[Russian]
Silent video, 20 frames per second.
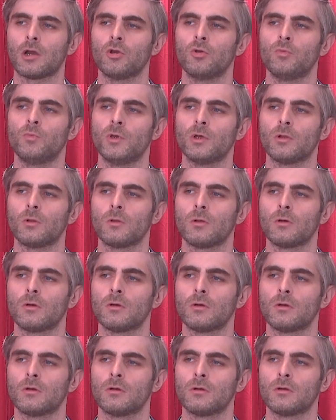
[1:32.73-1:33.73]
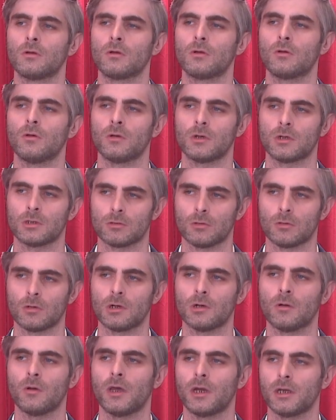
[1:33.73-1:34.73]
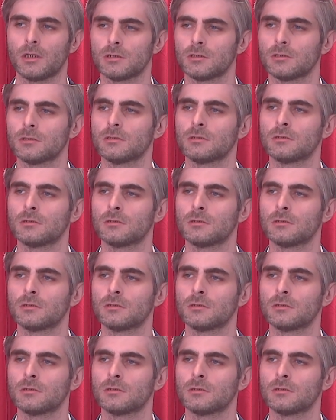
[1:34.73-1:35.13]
любил кое-кто говорить.